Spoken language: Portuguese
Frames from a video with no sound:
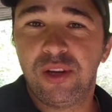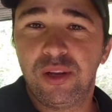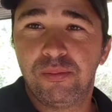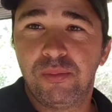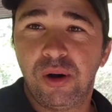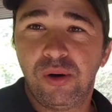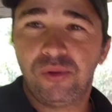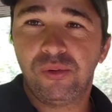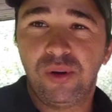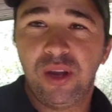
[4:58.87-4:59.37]
o
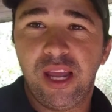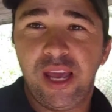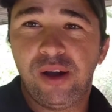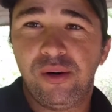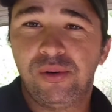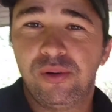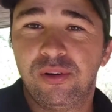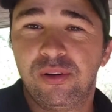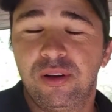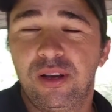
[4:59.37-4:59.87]
irmão
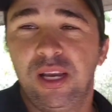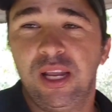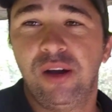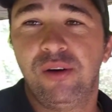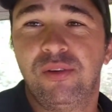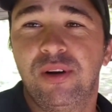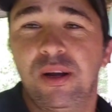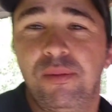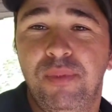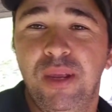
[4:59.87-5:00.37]
Léo,
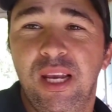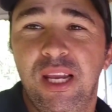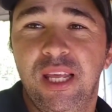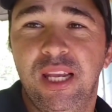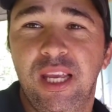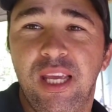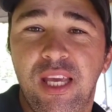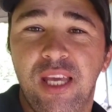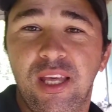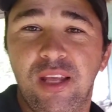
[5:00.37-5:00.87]
Léo
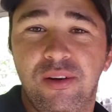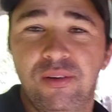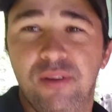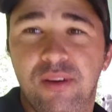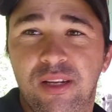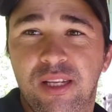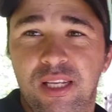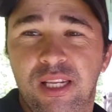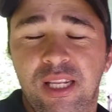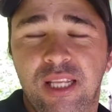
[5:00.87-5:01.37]
cabeleireiro,
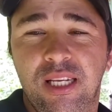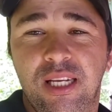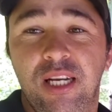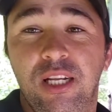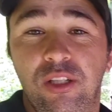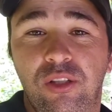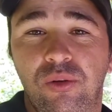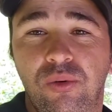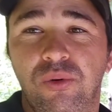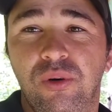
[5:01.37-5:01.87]

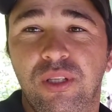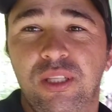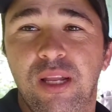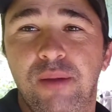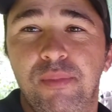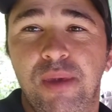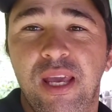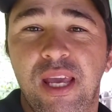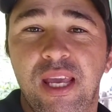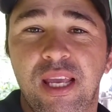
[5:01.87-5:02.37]
cantor
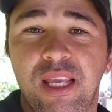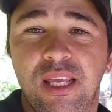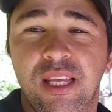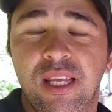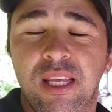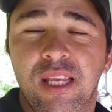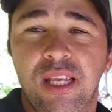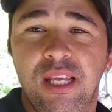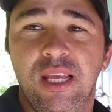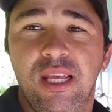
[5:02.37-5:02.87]
também,
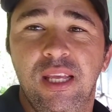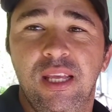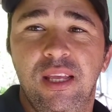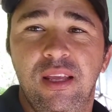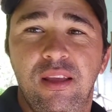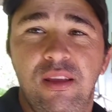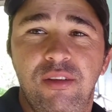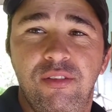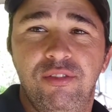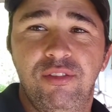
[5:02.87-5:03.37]

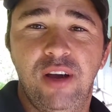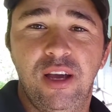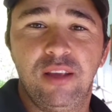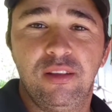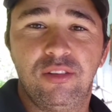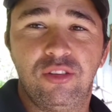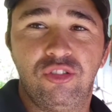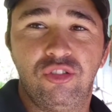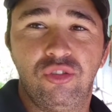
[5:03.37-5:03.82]
e faz